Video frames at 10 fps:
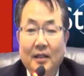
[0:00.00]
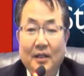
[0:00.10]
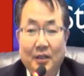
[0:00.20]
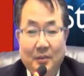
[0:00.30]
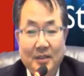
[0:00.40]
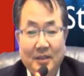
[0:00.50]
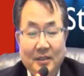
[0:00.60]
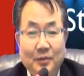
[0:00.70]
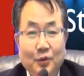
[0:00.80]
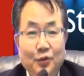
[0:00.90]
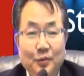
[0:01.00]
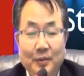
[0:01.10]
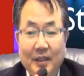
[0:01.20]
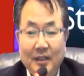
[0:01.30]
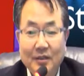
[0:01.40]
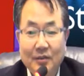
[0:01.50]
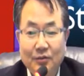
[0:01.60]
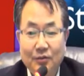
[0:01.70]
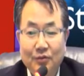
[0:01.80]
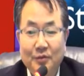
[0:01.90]
여러분 지금 유튜브에는
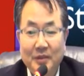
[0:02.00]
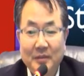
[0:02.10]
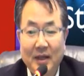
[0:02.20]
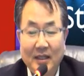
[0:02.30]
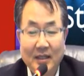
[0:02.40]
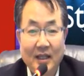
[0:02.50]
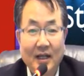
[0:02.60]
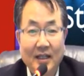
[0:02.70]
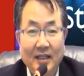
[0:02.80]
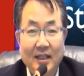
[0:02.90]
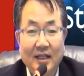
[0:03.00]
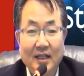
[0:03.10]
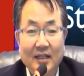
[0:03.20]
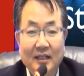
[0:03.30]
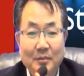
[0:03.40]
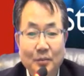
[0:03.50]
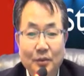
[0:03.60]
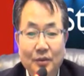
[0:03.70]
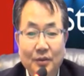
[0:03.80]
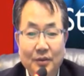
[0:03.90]
수없이 많은 강의가
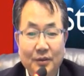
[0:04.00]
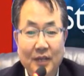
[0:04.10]
무크